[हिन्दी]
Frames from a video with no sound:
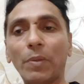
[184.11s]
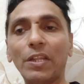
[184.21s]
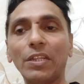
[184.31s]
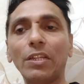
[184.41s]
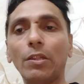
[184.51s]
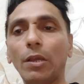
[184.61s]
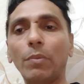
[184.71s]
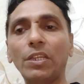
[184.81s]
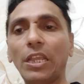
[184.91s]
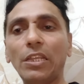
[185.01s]
पड़े थे
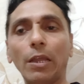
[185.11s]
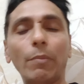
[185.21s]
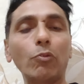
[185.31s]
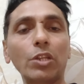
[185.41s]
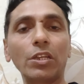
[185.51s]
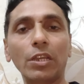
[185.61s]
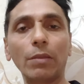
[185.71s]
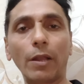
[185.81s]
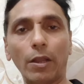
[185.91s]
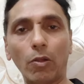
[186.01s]
लगभग यही अमाउंट इनके
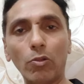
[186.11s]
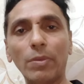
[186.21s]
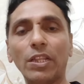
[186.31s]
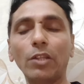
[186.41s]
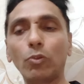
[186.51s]
अकाउंट में था